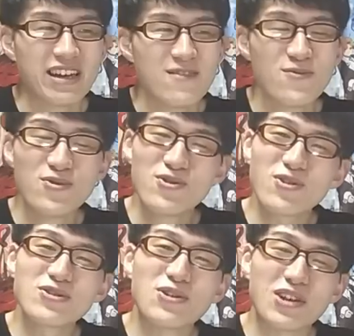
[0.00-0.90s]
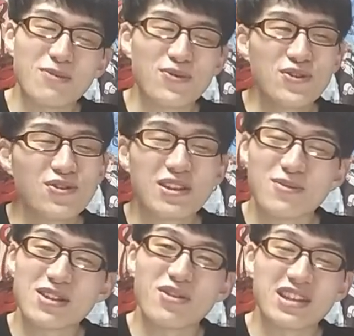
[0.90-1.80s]
ブルーロックの時も、冬の時
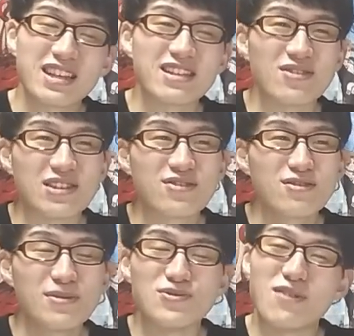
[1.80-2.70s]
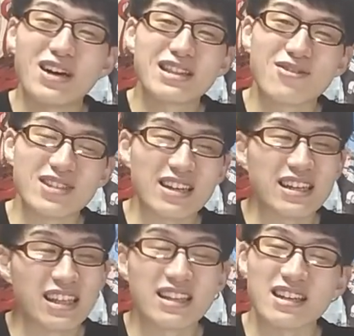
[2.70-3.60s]
もそんなこと言ってたんですけど、2クル目を上回ってくる先
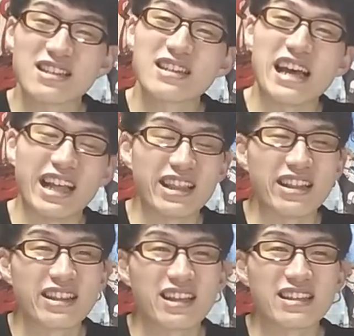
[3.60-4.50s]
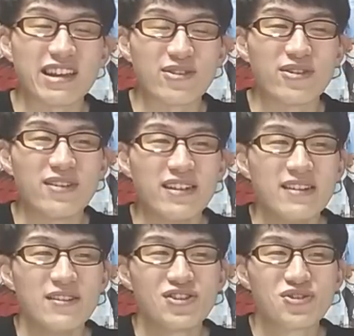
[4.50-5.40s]
にが出てきたらすげえなって言ってたんですけど、
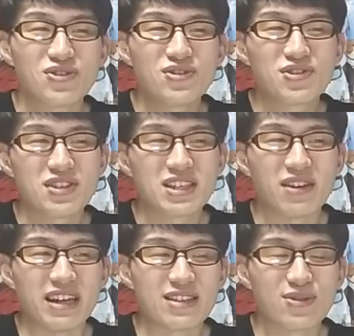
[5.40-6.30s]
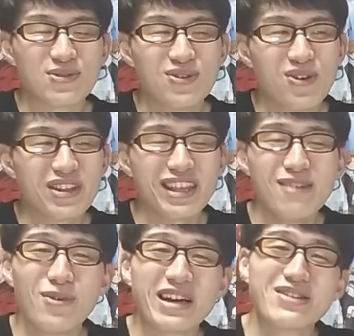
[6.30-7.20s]
ちょっと、呪術2期はね、ちょっと
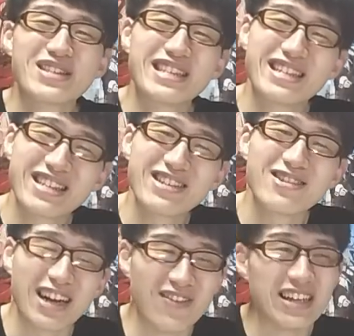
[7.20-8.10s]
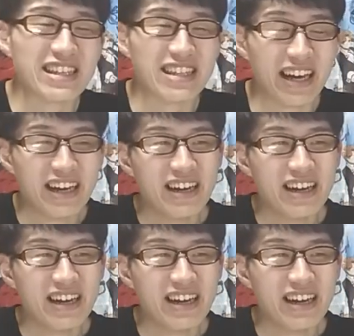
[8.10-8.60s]
クオリティもえぐすぎるから、マジで。